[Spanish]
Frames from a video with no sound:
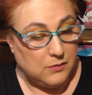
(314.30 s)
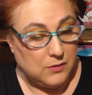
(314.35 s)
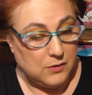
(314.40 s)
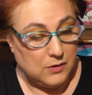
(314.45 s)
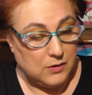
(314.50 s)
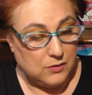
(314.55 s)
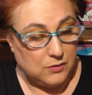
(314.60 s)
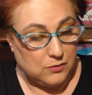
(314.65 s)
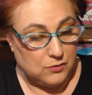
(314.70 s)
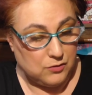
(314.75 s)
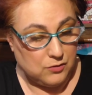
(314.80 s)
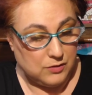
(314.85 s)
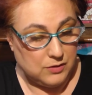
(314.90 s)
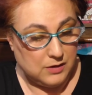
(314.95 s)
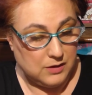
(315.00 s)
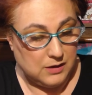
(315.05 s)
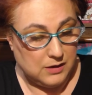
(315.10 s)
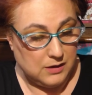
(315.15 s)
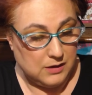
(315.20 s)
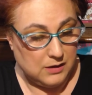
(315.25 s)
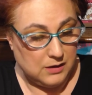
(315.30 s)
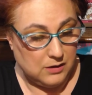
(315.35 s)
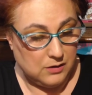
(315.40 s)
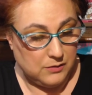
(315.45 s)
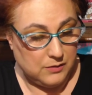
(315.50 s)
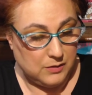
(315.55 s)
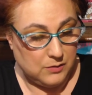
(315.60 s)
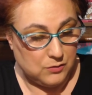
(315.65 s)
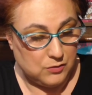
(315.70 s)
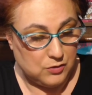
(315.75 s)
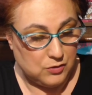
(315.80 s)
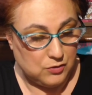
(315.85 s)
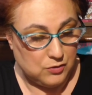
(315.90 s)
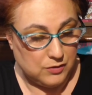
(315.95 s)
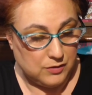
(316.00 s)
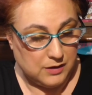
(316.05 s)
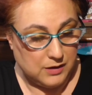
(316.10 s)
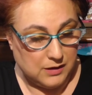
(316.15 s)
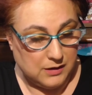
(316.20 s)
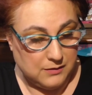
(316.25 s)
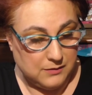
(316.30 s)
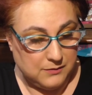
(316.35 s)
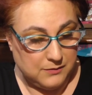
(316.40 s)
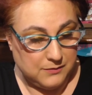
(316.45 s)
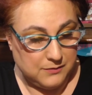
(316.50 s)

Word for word: Bueno, os lo diré, ya lo veremos si os lo diré.